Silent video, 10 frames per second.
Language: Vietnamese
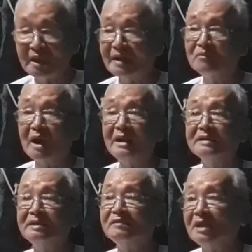của thầy không phải
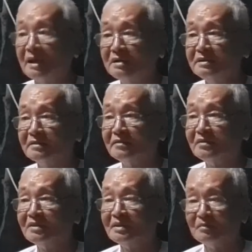là danh lợi
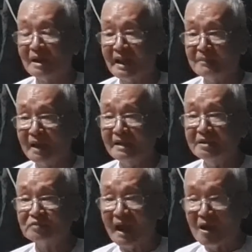mà làm ăn
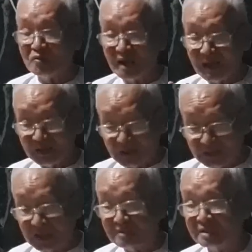để tạo ra
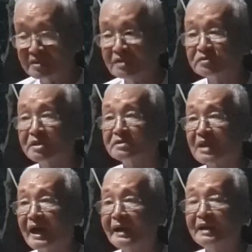cơ sở vật chất tiền
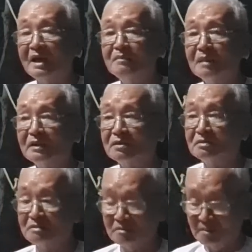tài để mà
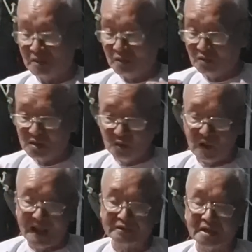
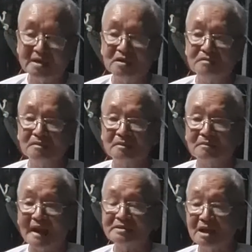hoàn thiện
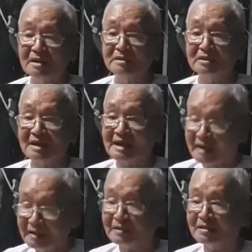bản thân và gia
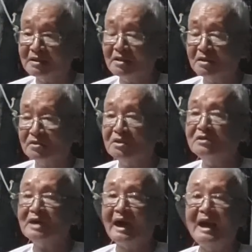đình dư
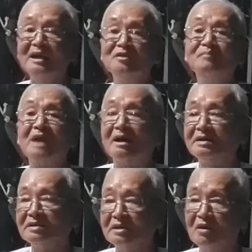giả để giúp
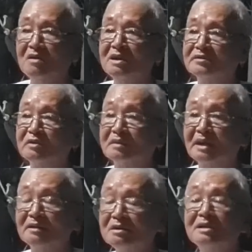đời thì đó là việc làm
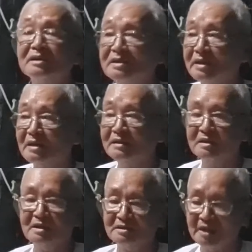ăn rất là ý nghĩa
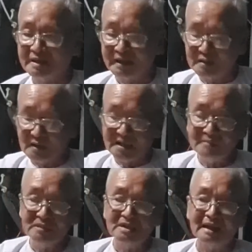thì cái điều đăng
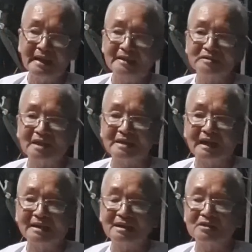thấm thứ hai thầy
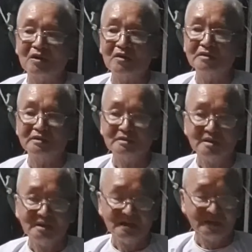dạy rất rõ
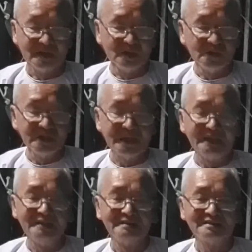điều thứ nhì